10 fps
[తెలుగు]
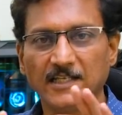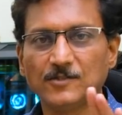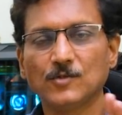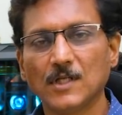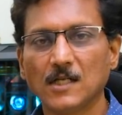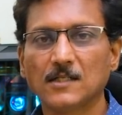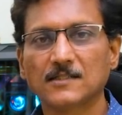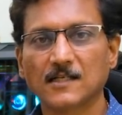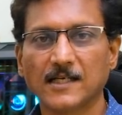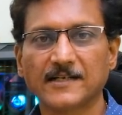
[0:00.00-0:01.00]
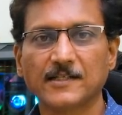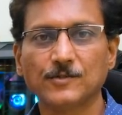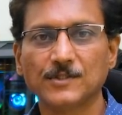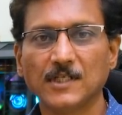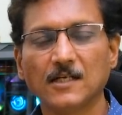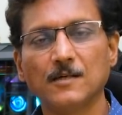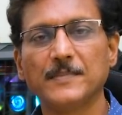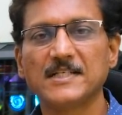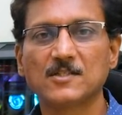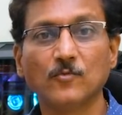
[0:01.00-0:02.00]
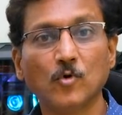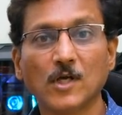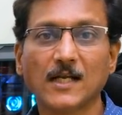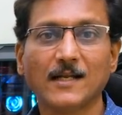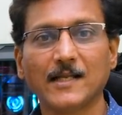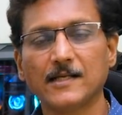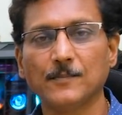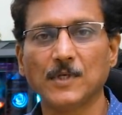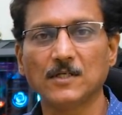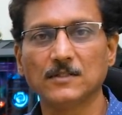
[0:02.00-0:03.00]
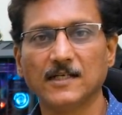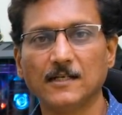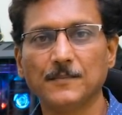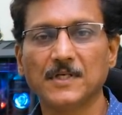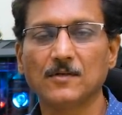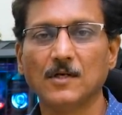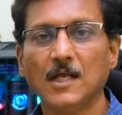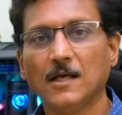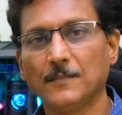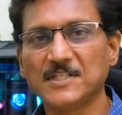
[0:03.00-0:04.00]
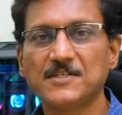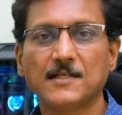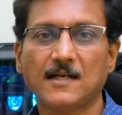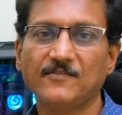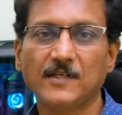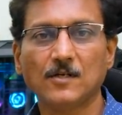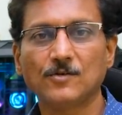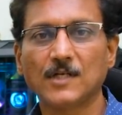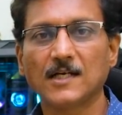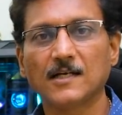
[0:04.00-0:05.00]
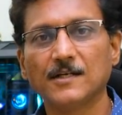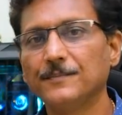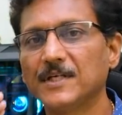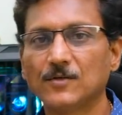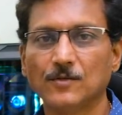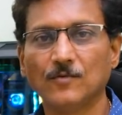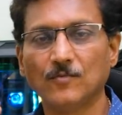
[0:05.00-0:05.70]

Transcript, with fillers: ఎంత ఉండాలో అంత కరెక్టే ఉంది ఇంకా మిడ్స్ వోకల్ క్లారిటీ బాగుంది అంటే మీరు మంచి ట్రాఫిక్లో ఉన్నా కానీ మీకు